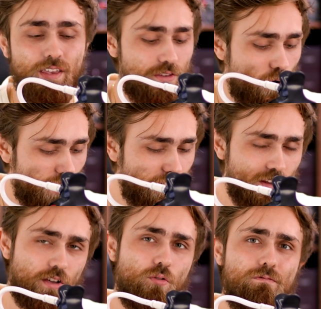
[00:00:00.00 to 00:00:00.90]
E
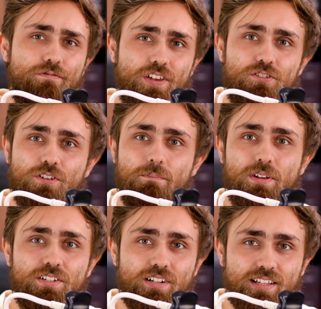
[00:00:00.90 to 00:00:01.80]
hoje um vídeo que
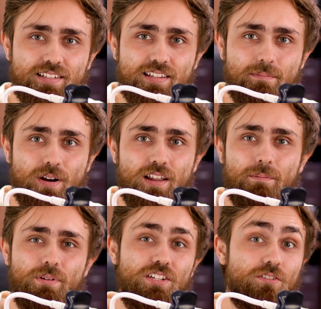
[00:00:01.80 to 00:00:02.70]
pediram essa
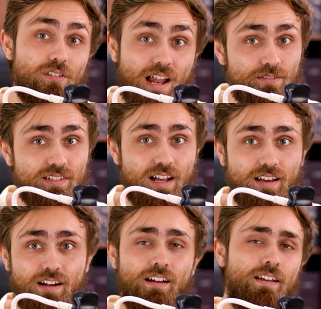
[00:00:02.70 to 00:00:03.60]
semana, pediram lá no
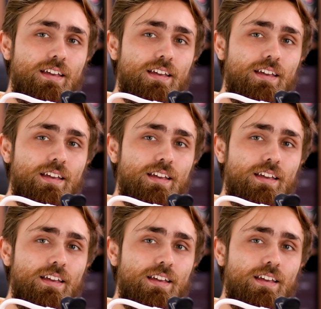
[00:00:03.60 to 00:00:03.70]
Instagram.